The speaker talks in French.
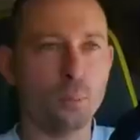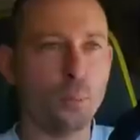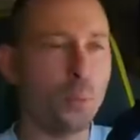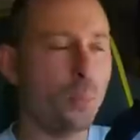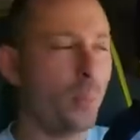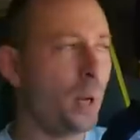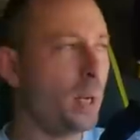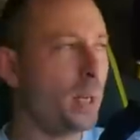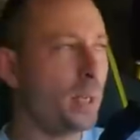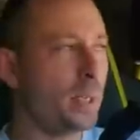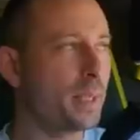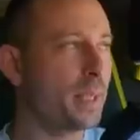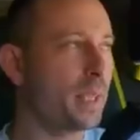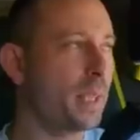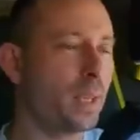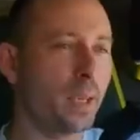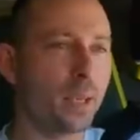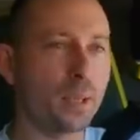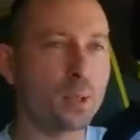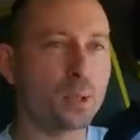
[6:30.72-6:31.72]
ne peut pas
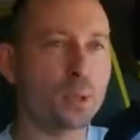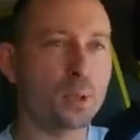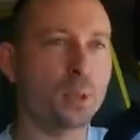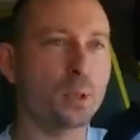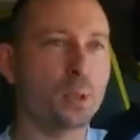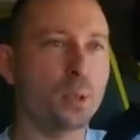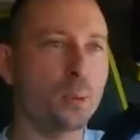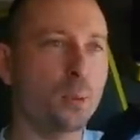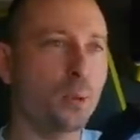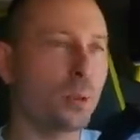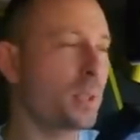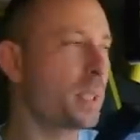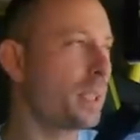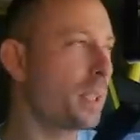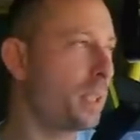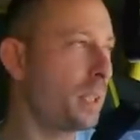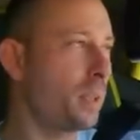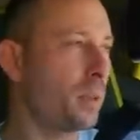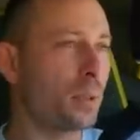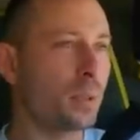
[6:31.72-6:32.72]
laisser un jeune
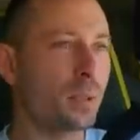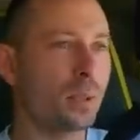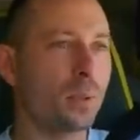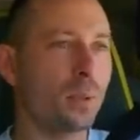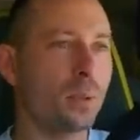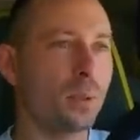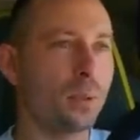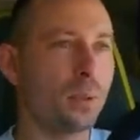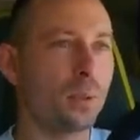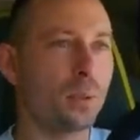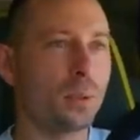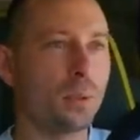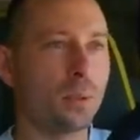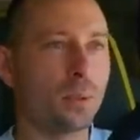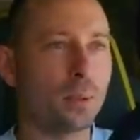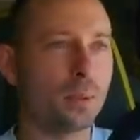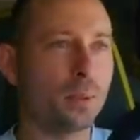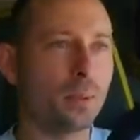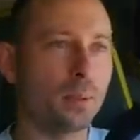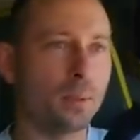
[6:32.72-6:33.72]
commencer
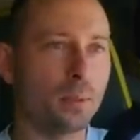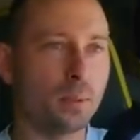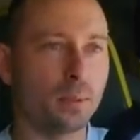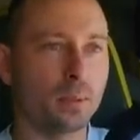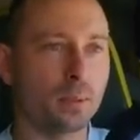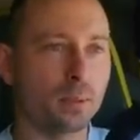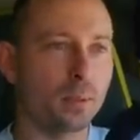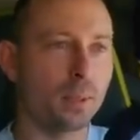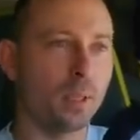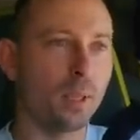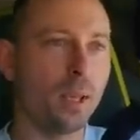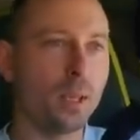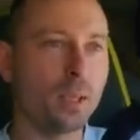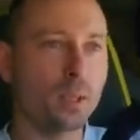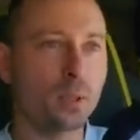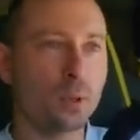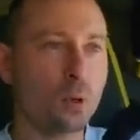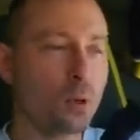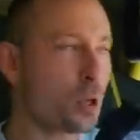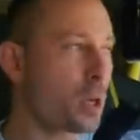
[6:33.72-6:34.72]
sans
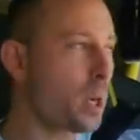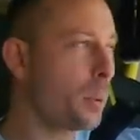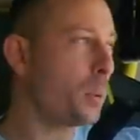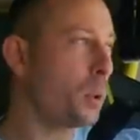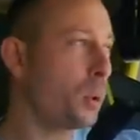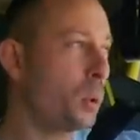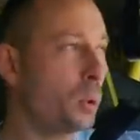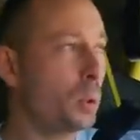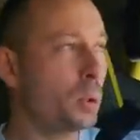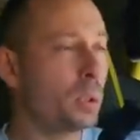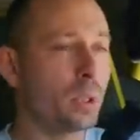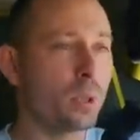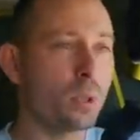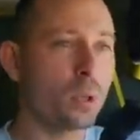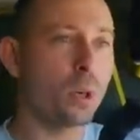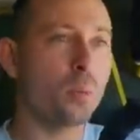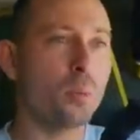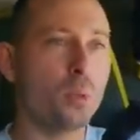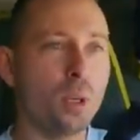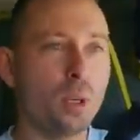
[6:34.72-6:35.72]
sans chaperon et
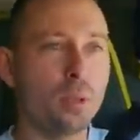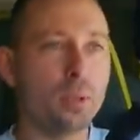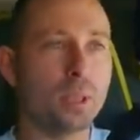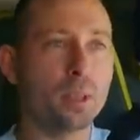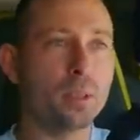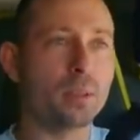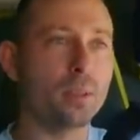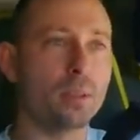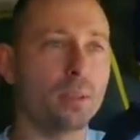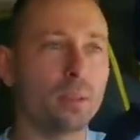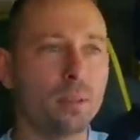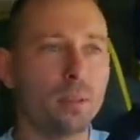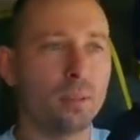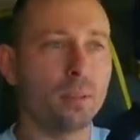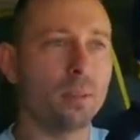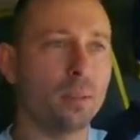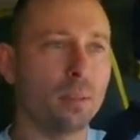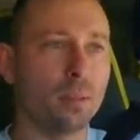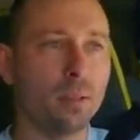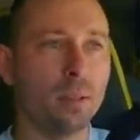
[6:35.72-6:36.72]
encore moins avec,
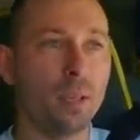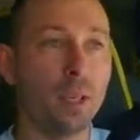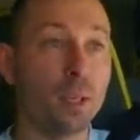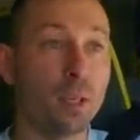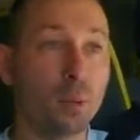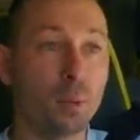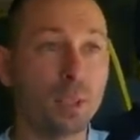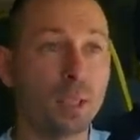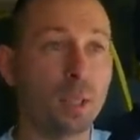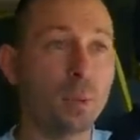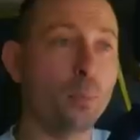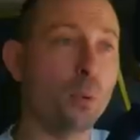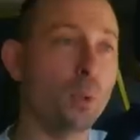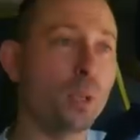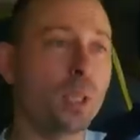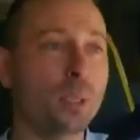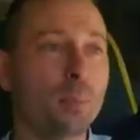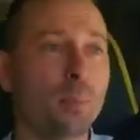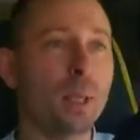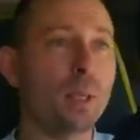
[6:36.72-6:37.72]
euh, très peu
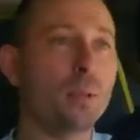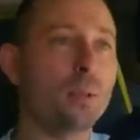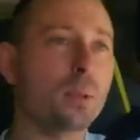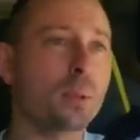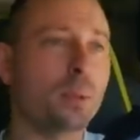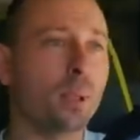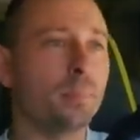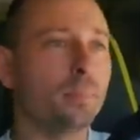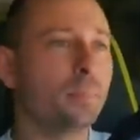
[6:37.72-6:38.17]
d'expérience. Quoi.